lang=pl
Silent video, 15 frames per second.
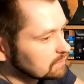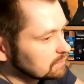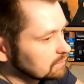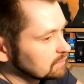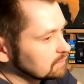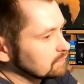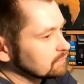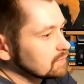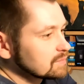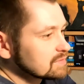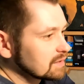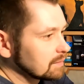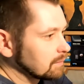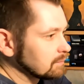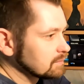E, w tym
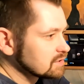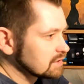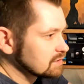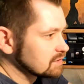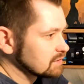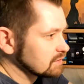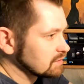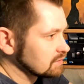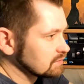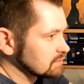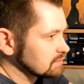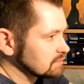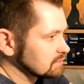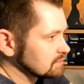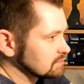samym czasie,
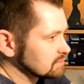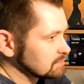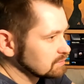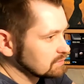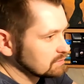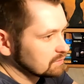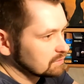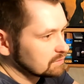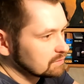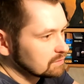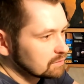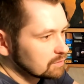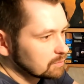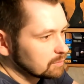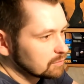e, żeby
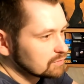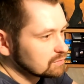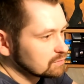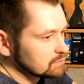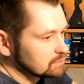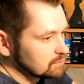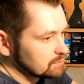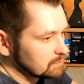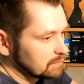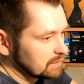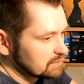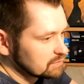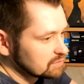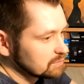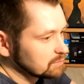to po prostu
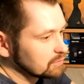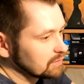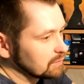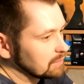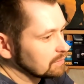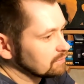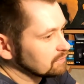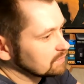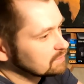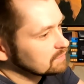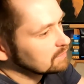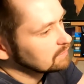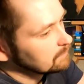bardzo szybko naładować.